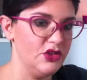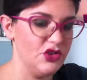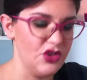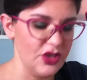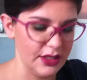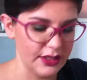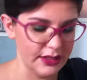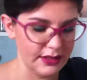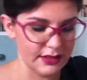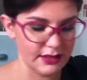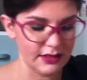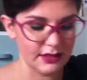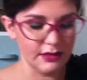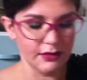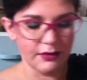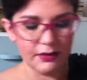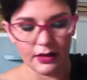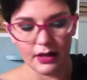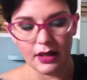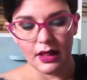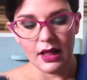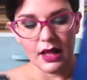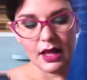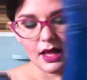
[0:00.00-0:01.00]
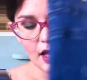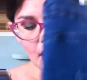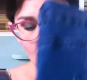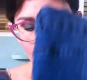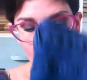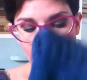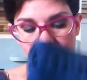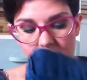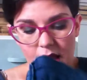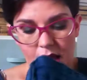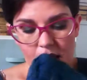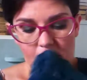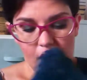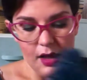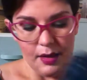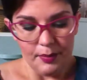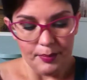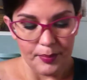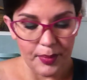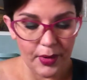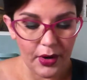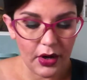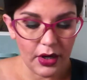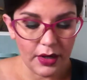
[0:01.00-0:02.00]
jeans.
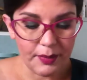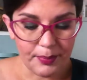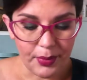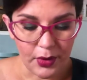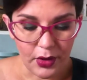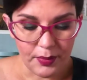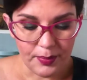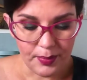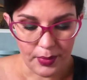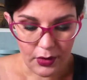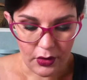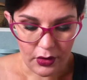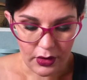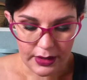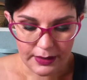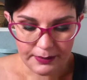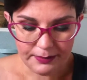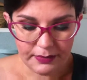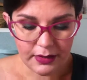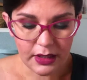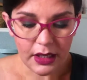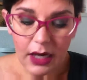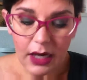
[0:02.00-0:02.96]
Poi, poi, poi,